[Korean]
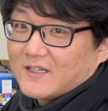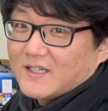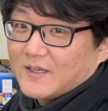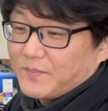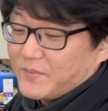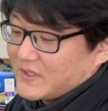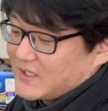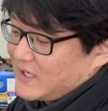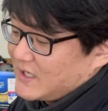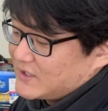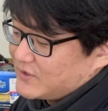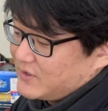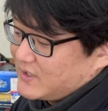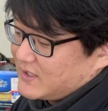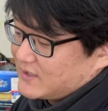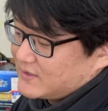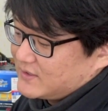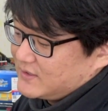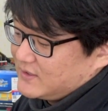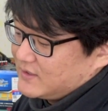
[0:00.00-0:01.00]
그래픽카드와
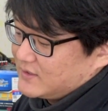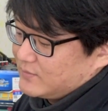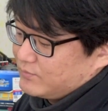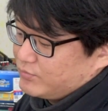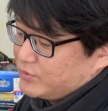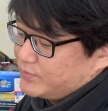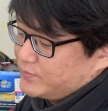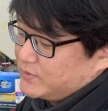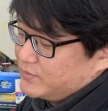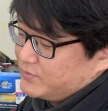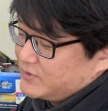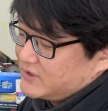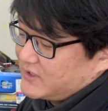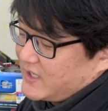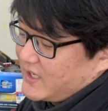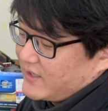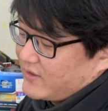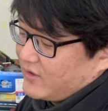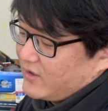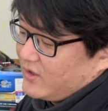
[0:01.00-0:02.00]
같은
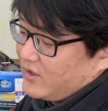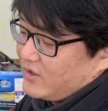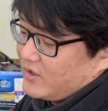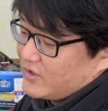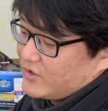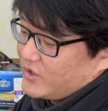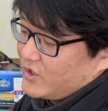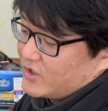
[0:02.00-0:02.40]
부품들에서